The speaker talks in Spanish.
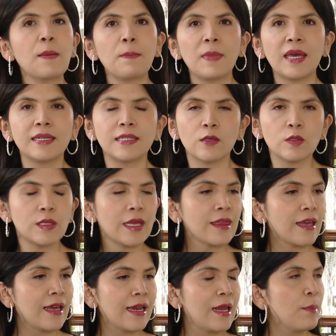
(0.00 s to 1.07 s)
Me decía usted
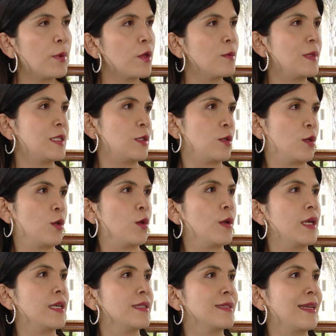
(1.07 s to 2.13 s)
que la prohibición no
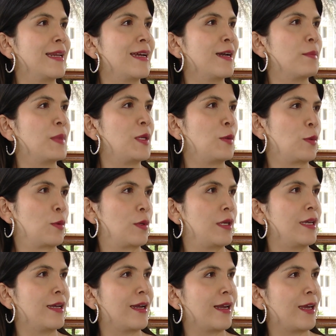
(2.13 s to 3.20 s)
es el camino
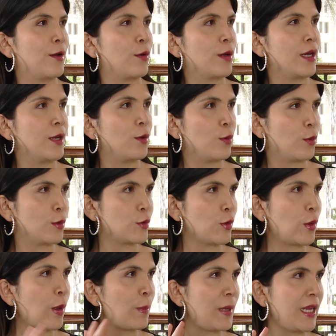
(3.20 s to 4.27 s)
y creo que no
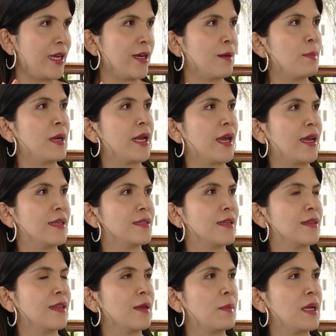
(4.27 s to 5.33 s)
solo aplica para este
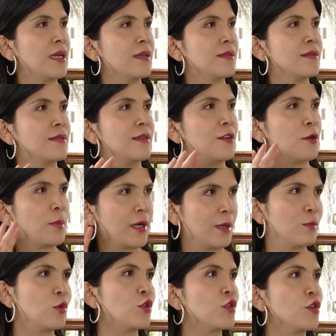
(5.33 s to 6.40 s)
tema, sino para
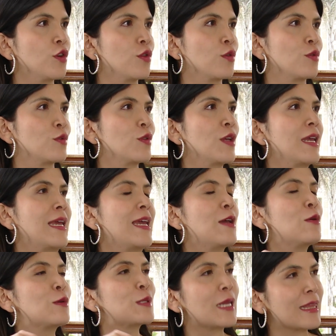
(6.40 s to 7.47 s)
muchos otros.
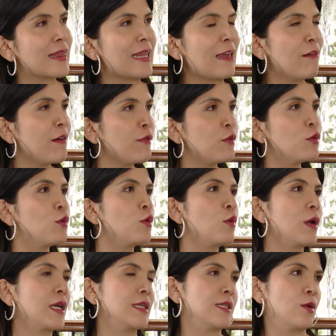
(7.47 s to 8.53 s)
¿Usted le ve futuro
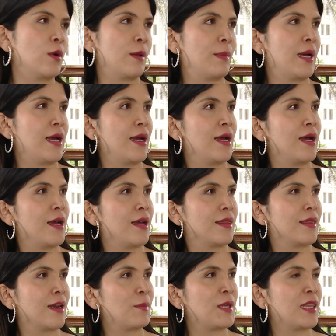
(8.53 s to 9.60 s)
a que se vuelva a
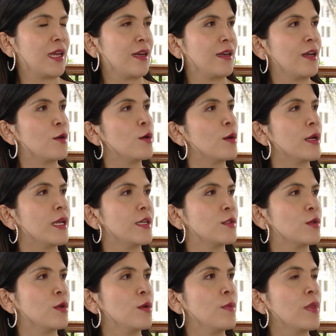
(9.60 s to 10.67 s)
tramitar en el
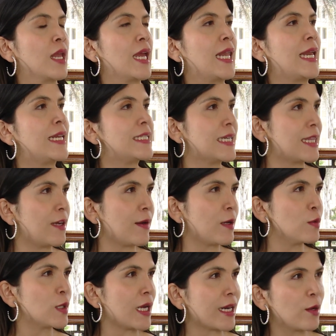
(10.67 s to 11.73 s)
Congreso la iniciativa que
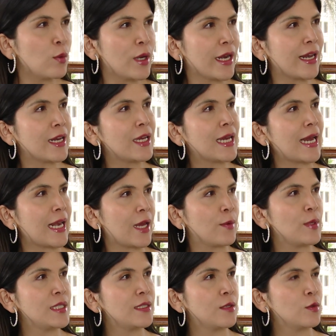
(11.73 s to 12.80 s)
busca regular el
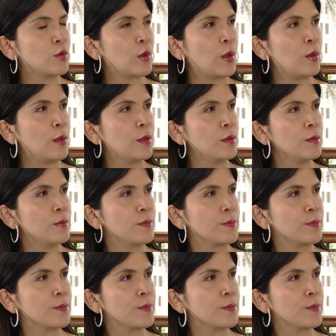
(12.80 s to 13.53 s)
cannabis de uso adulto?